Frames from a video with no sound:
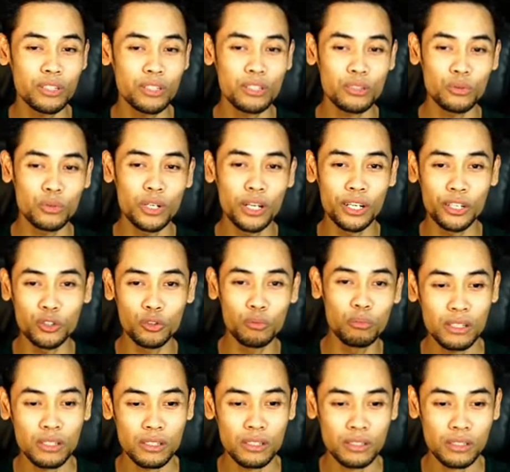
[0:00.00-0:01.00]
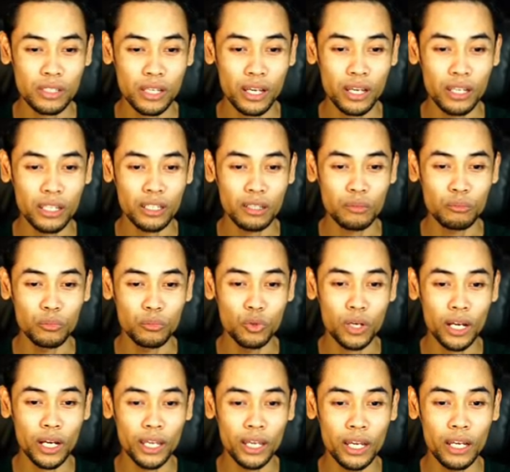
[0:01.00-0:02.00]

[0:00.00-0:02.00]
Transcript: udah diubah, saya buka ya.